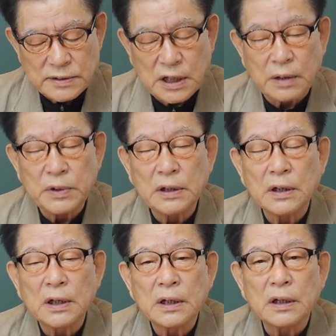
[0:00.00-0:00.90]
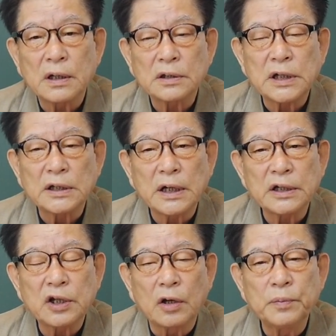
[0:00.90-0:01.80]
사람이 대단히
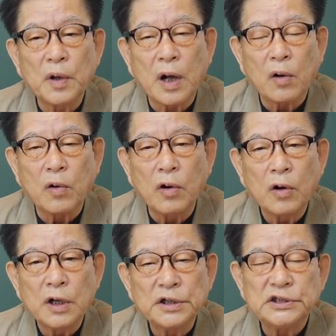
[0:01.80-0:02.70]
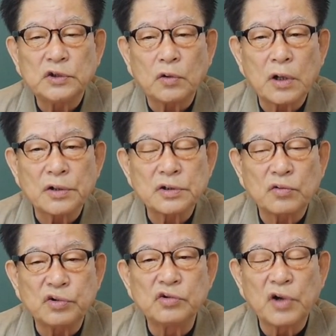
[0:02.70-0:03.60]
현명하고 지도자로서
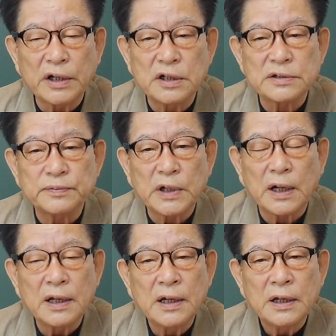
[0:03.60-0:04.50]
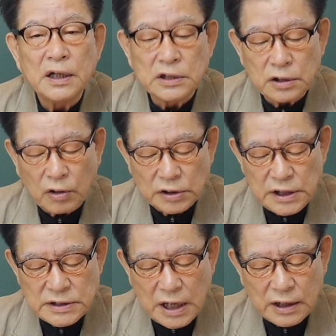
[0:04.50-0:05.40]
훌륭한 일이었습니다. 이들은
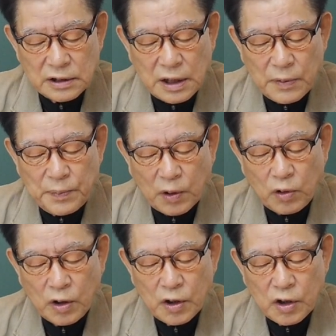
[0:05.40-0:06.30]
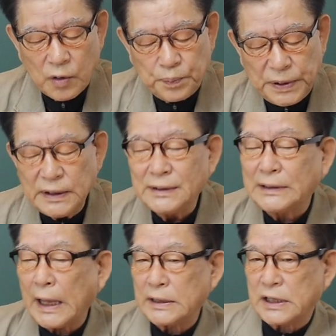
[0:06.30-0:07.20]
어디에 살았는가 하면 바로 빈
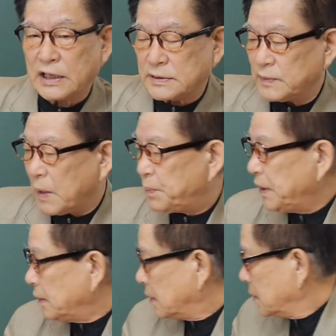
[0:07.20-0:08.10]
땅에 살았습니다. 빈.